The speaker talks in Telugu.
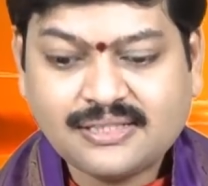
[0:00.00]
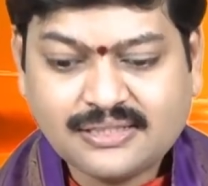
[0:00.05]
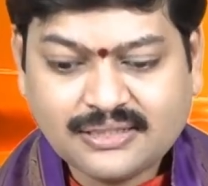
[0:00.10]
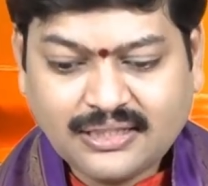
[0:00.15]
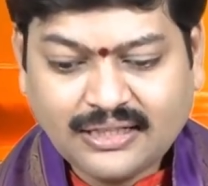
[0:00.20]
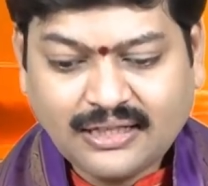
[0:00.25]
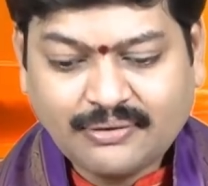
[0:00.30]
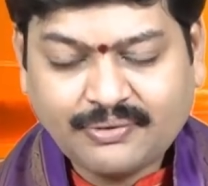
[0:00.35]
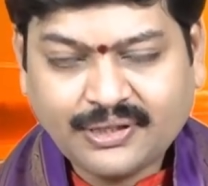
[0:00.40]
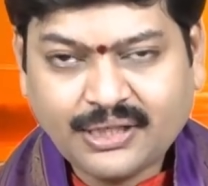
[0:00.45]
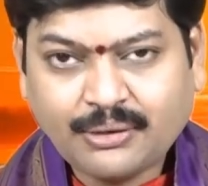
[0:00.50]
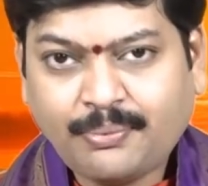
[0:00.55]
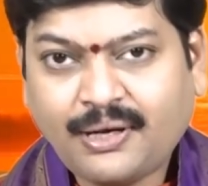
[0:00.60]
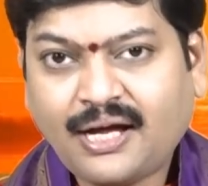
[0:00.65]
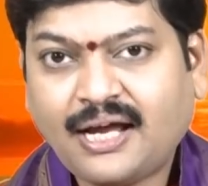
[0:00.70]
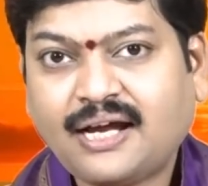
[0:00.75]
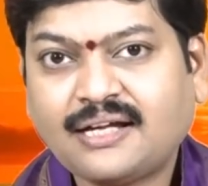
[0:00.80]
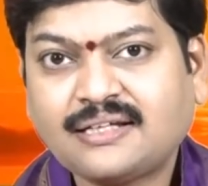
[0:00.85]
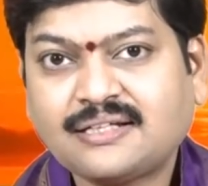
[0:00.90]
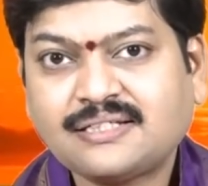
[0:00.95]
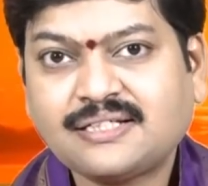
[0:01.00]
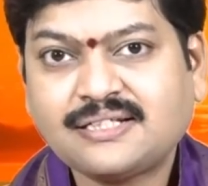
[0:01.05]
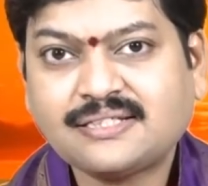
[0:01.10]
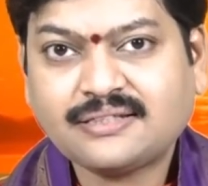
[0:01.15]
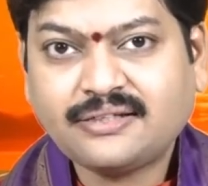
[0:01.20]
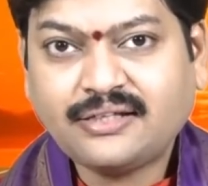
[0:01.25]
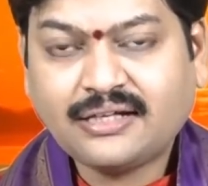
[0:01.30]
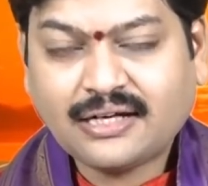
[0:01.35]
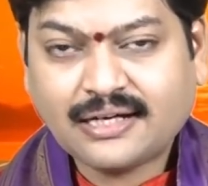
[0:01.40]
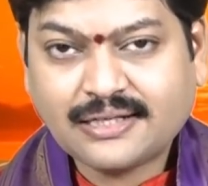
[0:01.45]
చక్కగా మండపారాధన
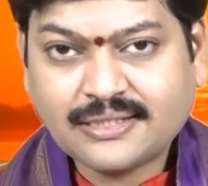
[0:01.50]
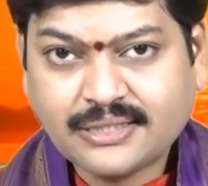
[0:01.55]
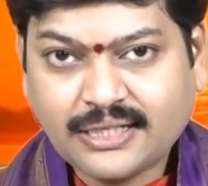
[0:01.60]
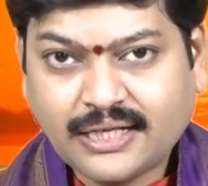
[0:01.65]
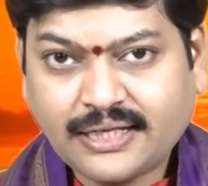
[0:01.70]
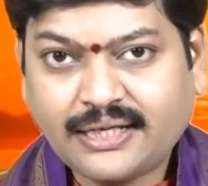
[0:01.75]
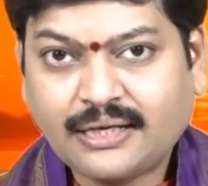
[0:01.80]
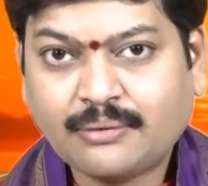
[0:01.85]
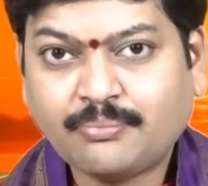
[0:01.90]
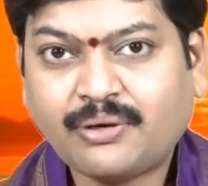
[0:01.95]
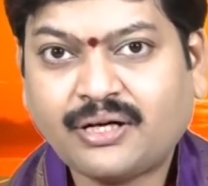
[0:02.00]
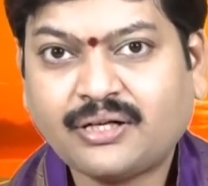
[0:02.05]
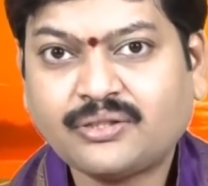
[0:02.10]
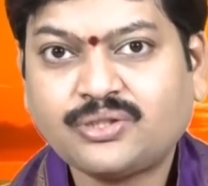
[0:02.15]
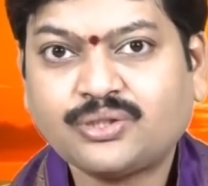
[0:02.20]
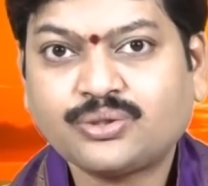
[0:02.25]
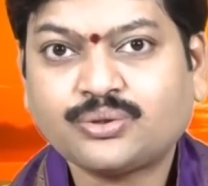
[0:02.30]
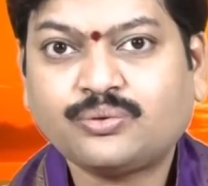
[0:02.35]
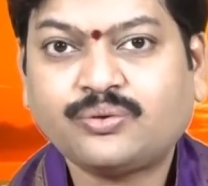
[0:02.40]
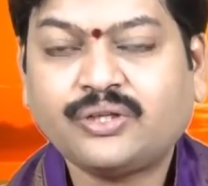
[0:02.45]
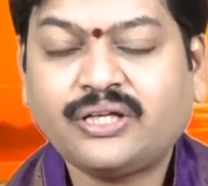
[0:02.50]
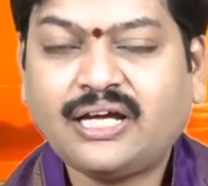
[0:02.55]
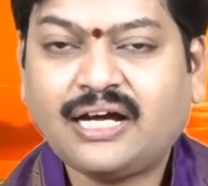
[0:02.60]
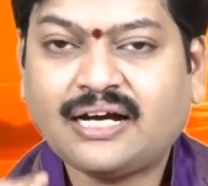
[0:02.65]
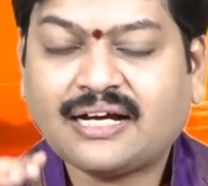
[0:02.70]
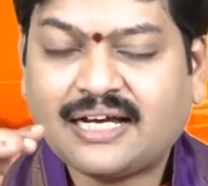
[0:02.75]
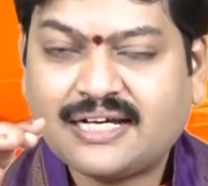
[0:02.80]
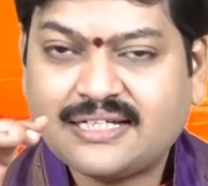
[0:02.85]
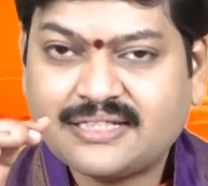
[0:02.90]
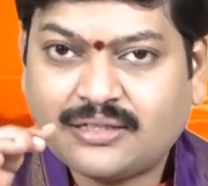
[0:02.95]
చేసి కలశాన్ని ఏర్పాటు చేసుకొని
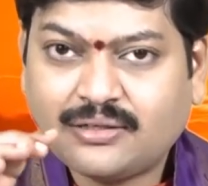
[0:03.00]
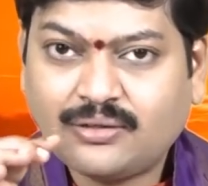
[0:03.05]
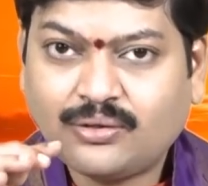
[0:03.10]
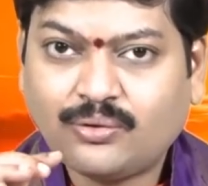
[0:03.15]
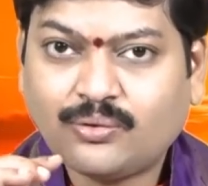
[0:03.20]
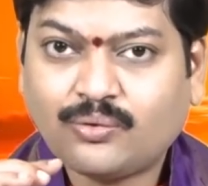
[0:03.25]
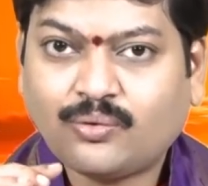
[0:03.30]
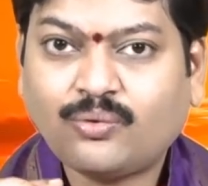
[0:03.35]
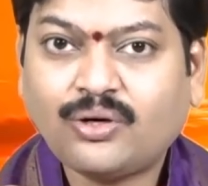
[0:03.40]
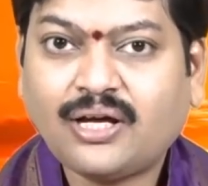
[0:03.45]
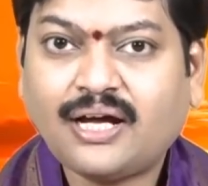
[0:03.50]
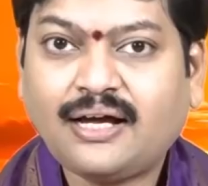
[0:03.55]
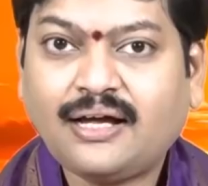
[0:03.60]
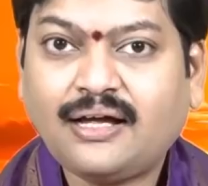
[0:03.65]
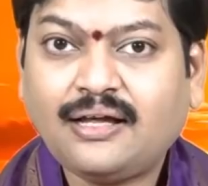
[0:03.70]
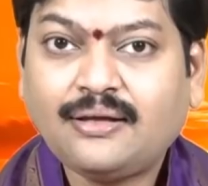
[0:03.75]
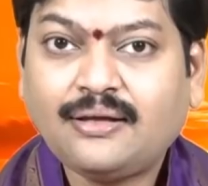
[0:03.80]
ఆ కలశంలో కూడా